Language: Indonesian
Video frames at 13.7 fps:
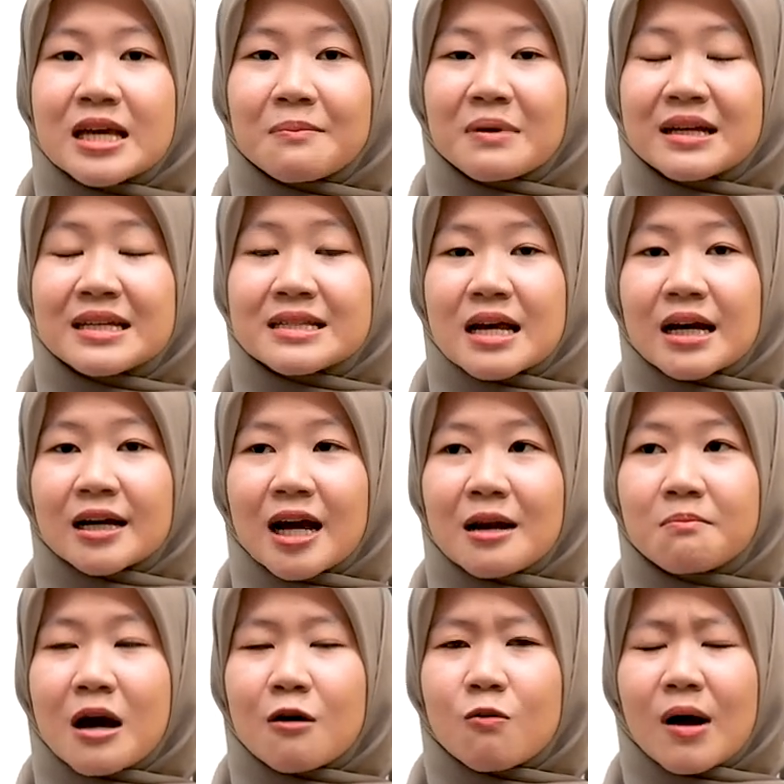yang
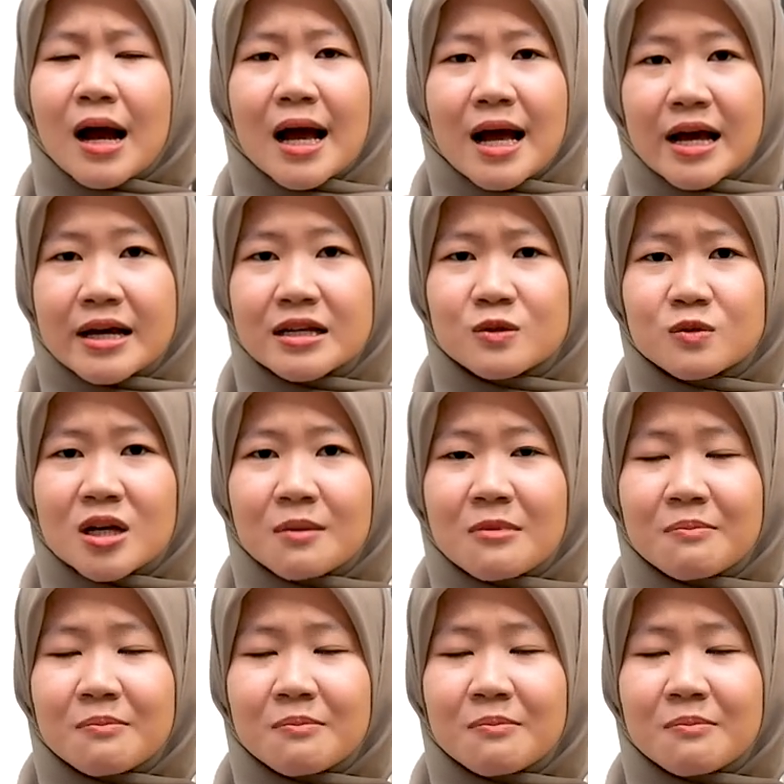mengisahkan bahwa Hai sudah